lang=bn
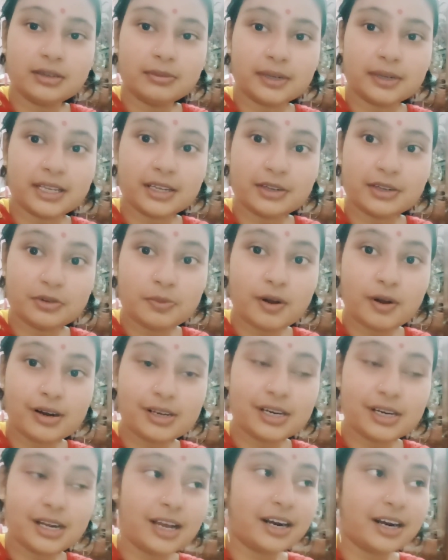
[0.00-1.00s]
মানে একটু পরে
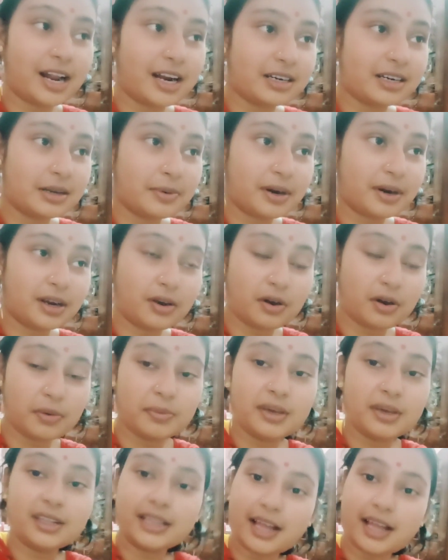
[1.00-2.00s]
না রান্নাবাড়া
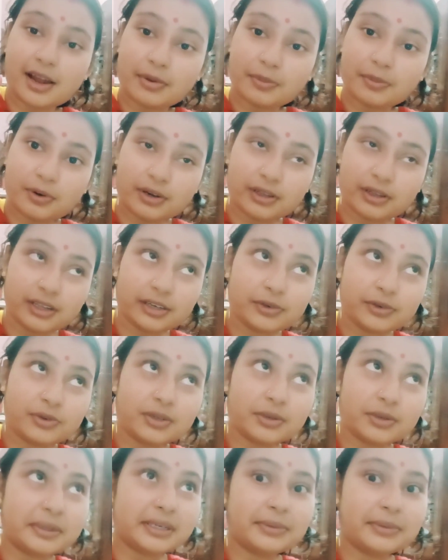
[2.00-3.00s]
হবে তারপরে একটু
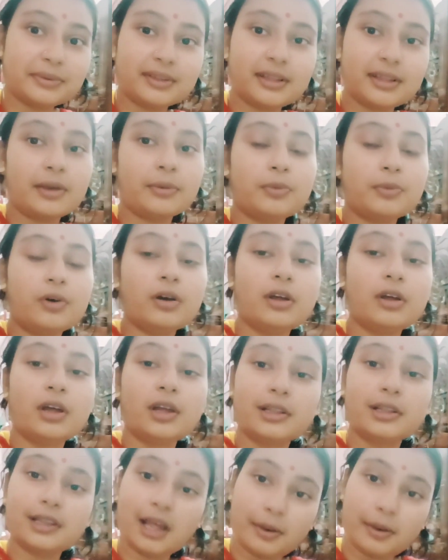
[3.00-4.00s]
টিভি টিভি দেখবো
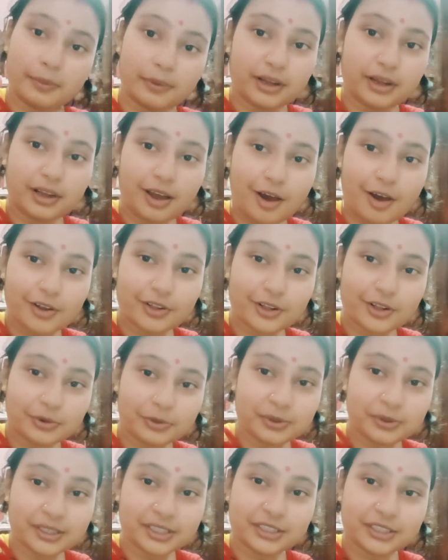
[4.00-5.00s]
তারপরে খাওয়া দাওয়া
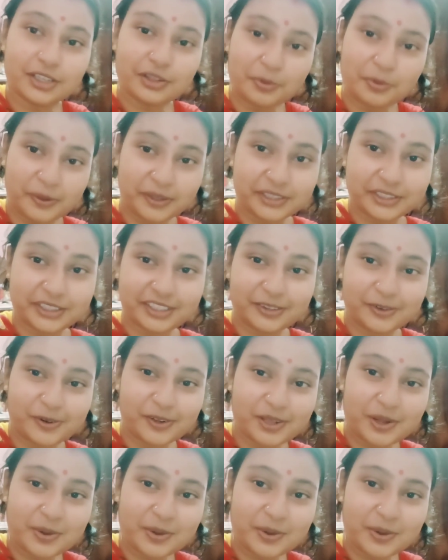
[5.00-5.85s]
করে এসে তোমাদের সাথে কথা